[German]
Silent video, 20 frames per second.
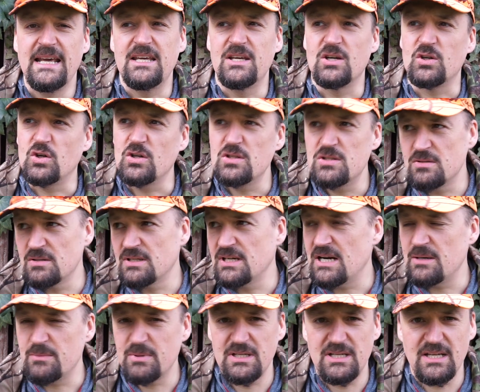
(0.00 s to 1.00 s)
Ihr könnt
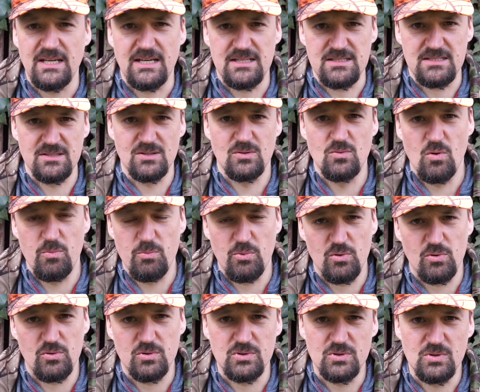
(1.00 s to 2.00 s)
sogar bei den ganzen
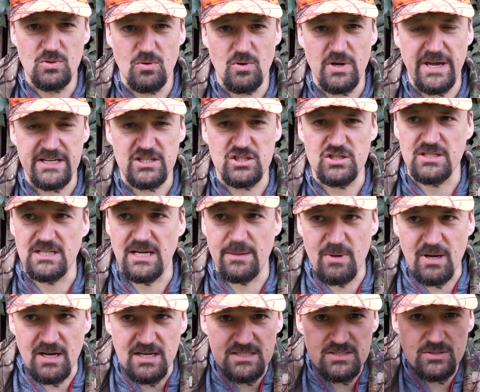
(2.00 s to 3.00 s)
GoPro und Co.
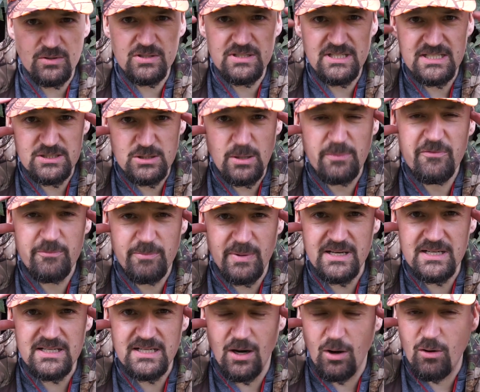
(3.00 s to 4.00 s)
Action-Kameras euch das
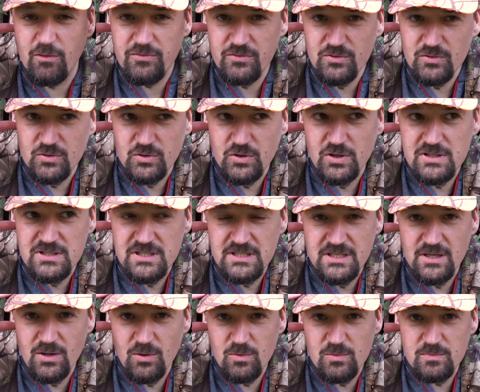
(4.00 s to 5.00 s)
Kopfband kaufen und könnt den
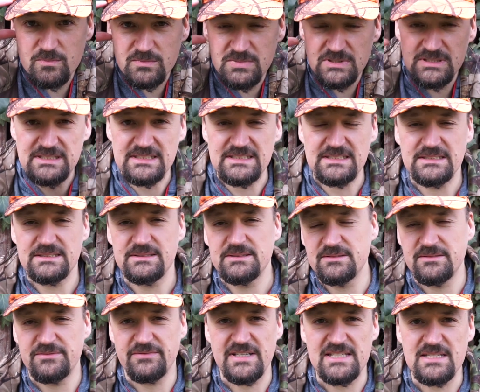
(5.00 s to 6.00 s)
hier oben äh,
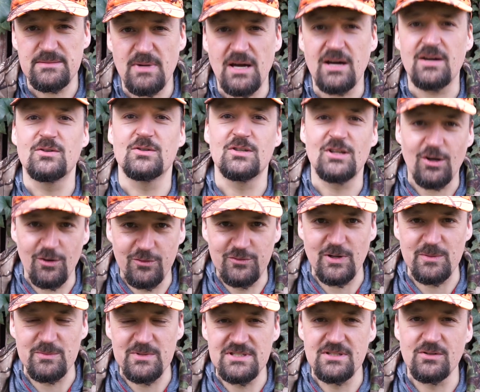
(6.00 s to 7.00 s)
festmachen und
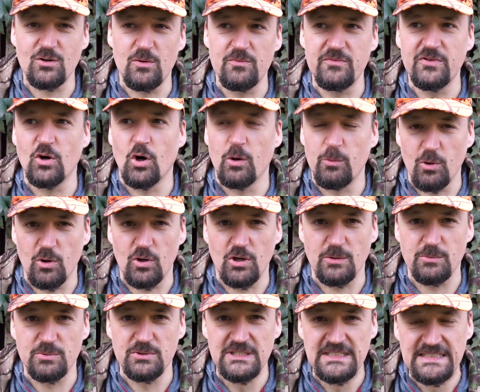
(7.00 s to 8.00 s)
lauft da ein bisschen rum wie
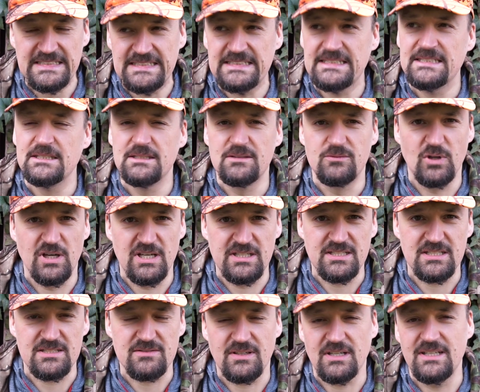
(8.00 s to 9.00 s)
Robocop. Woher
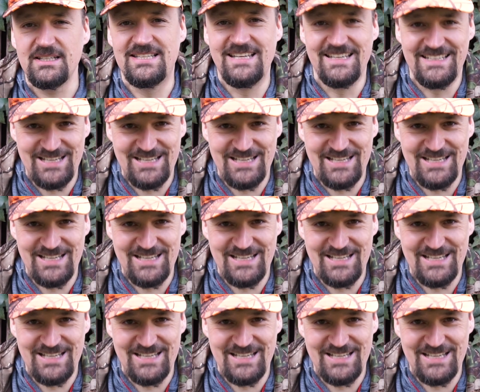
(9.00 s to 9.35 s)
ich das weiß,